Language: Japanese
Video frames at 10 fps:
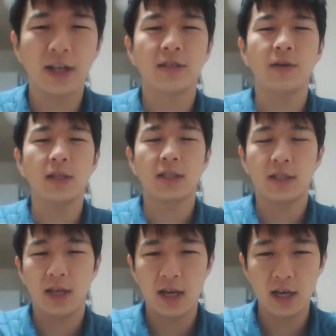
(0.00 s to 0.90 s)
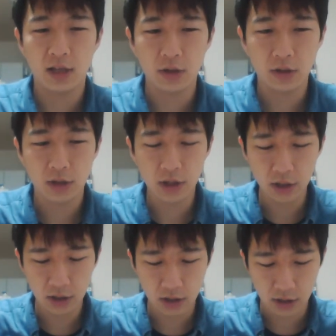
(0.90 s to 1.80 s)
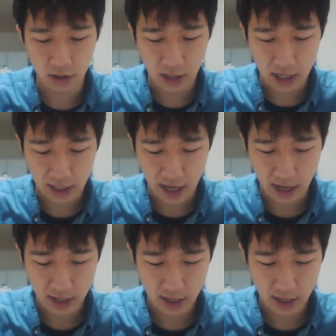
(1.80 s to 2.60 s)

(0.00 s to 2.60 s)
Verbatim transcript: いします。えっ、ー、と、今日はね、